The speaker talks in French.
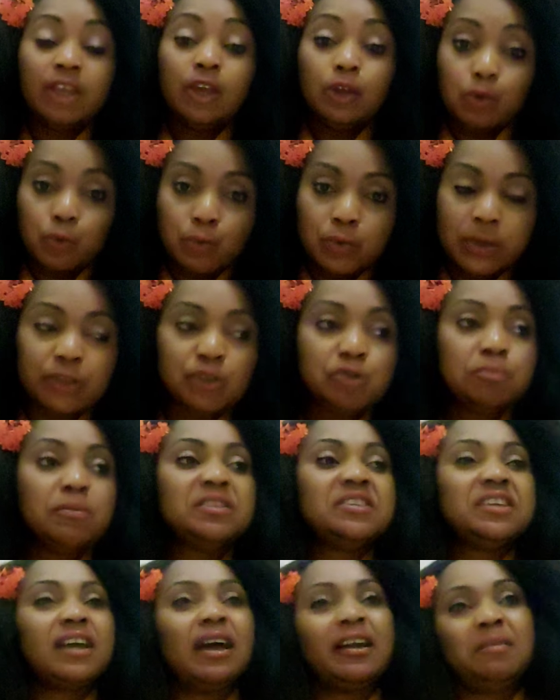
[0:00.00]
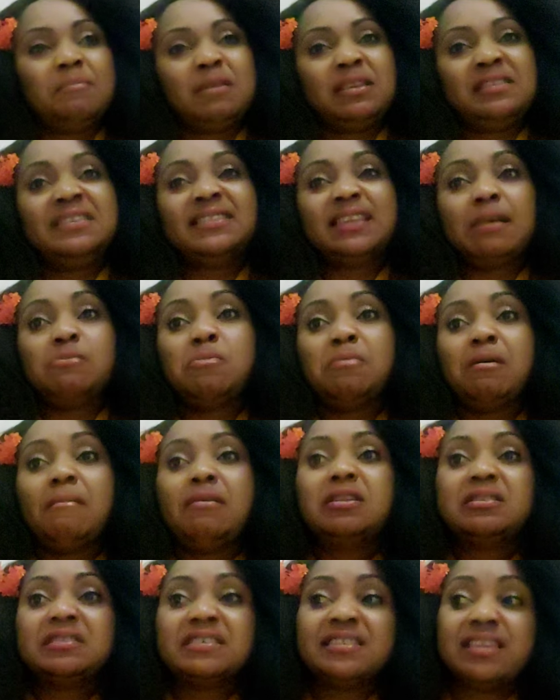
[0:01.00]
oui, tu me diras que, mais si ça me permet
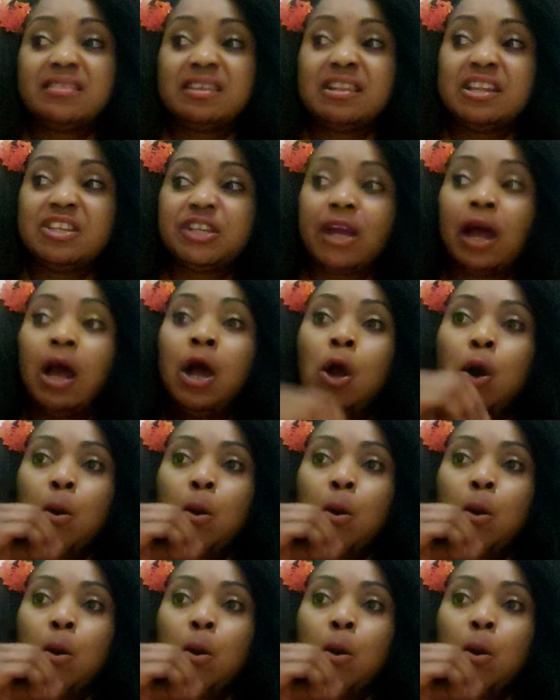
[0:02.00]
de discerner les gens,